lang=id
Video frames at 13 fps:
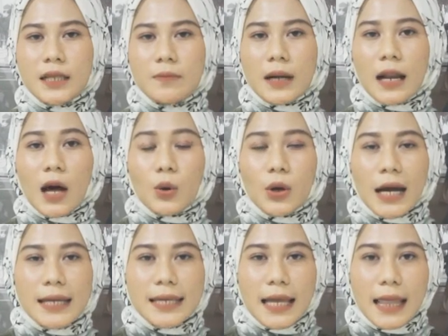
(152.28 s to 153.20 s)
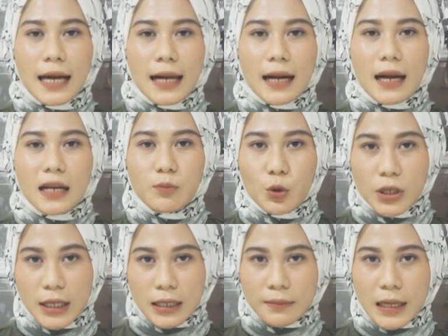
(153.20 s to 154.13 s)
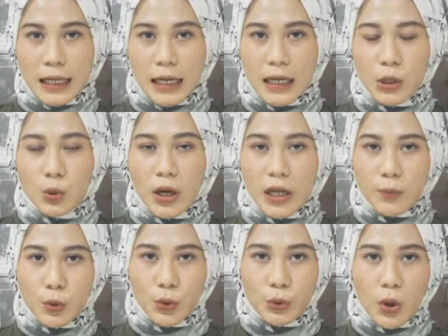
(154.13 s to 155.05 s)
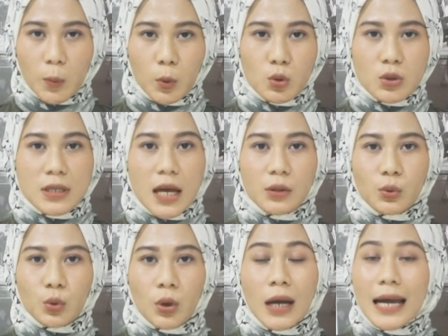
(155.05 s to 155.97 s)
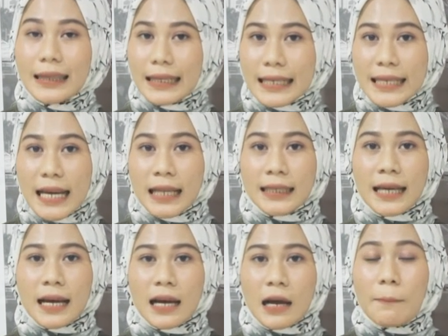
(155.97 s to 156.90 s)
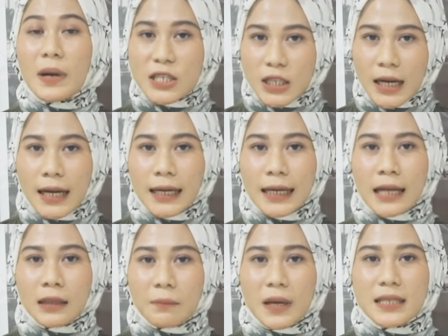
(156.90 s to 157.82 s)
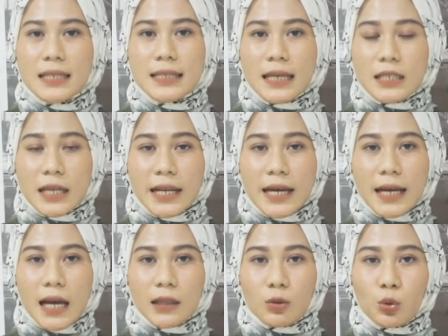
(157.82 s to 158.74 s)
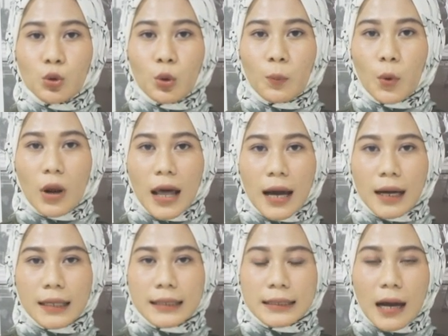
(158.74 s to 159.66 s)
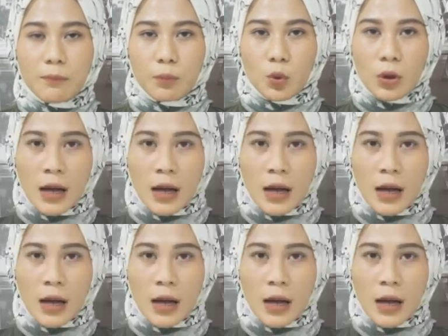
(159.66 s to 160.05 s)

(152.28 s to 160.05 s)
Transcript: diberlakukannya larangan mudik lebaran 2021, Ternyata masyarakat masih saja nekat untuk pulang ke kampung